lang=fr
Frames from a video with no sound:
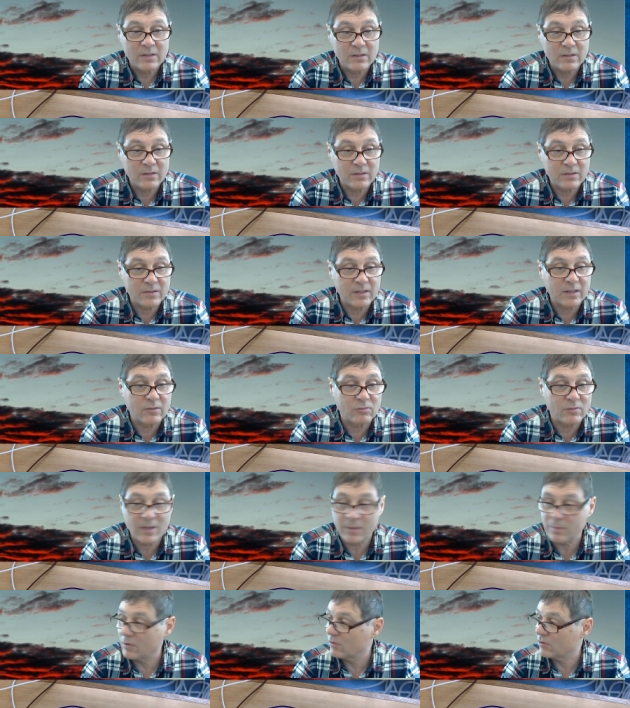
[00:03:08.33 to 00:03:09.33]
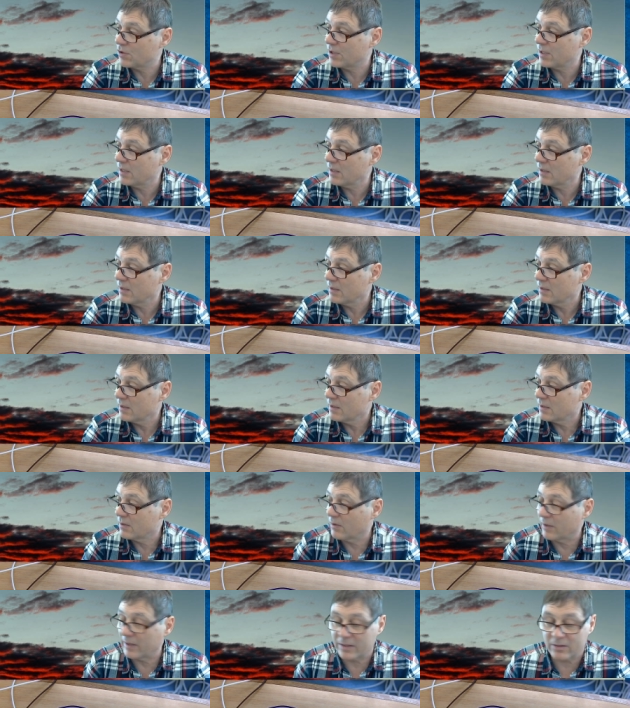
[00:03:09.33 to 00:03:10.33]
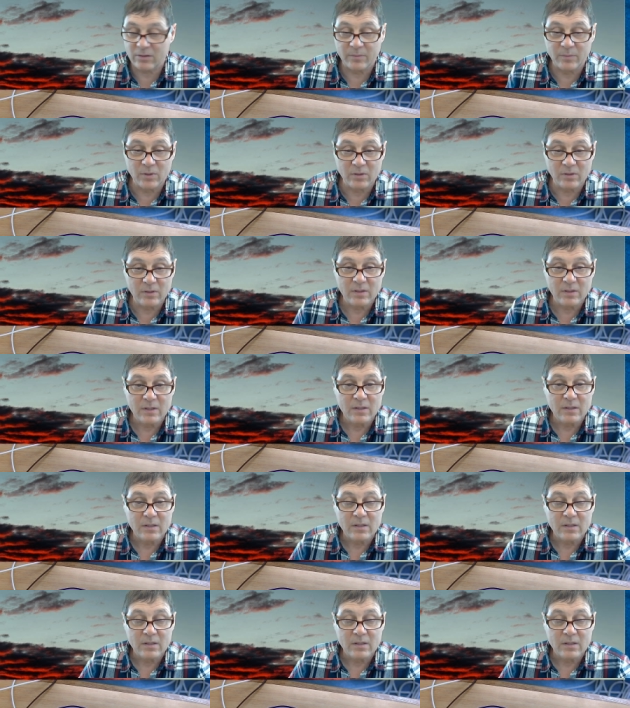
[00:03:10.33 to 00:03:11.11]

euh, c'est que tout est branché correctement.